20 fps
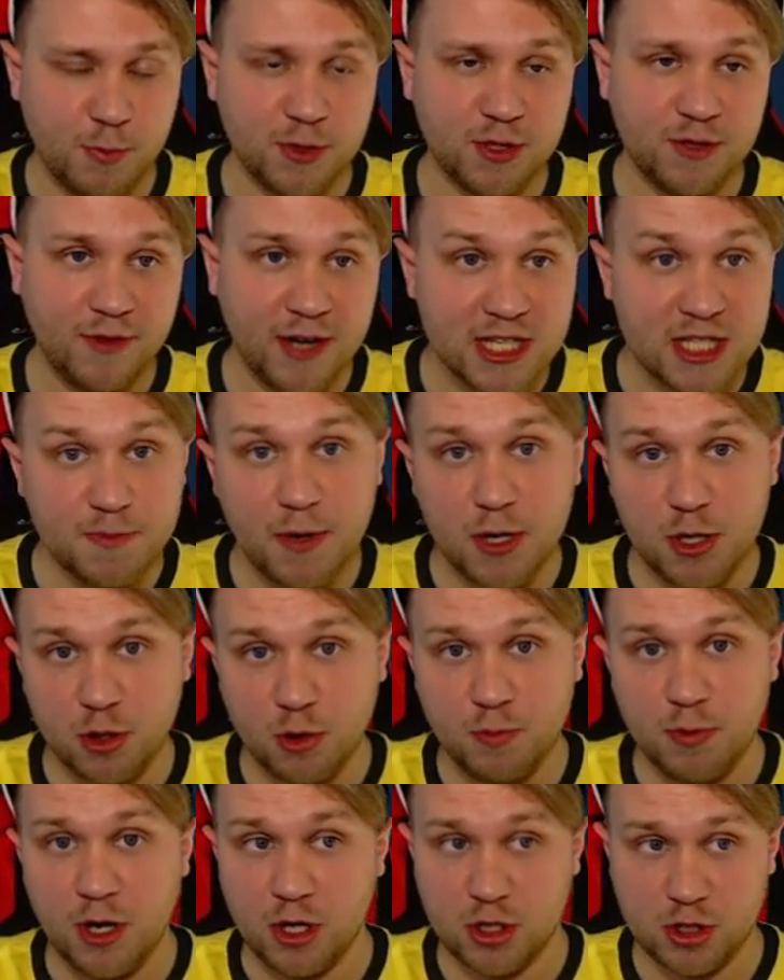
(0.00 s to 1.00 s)
25
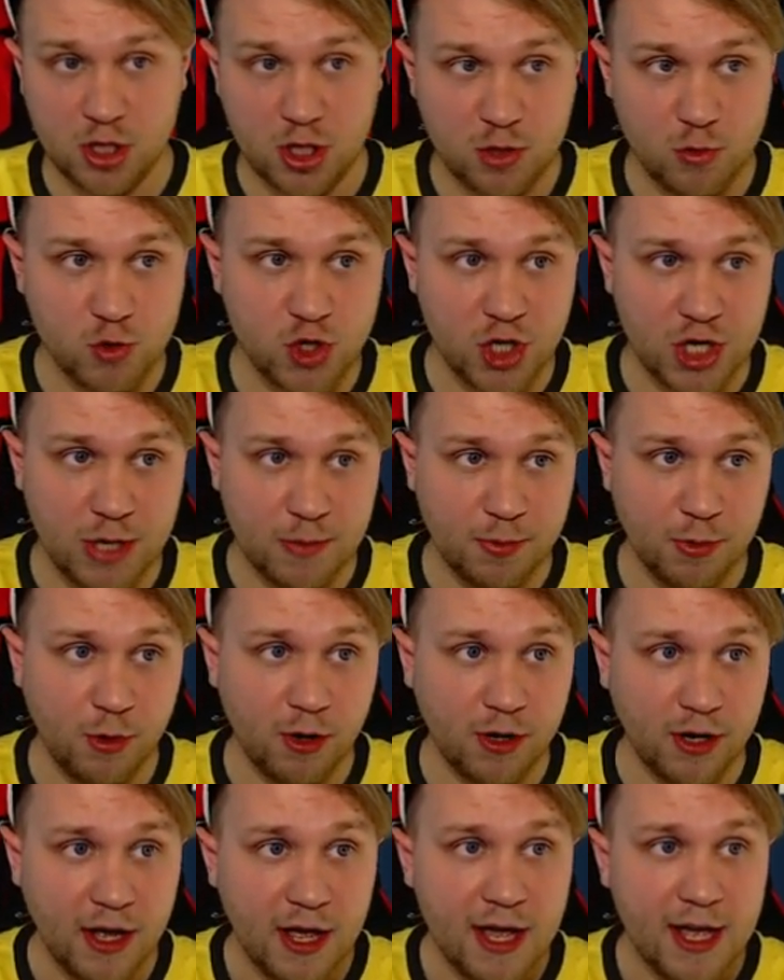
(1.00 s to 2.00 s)
рублей, кстати, уже неплохо.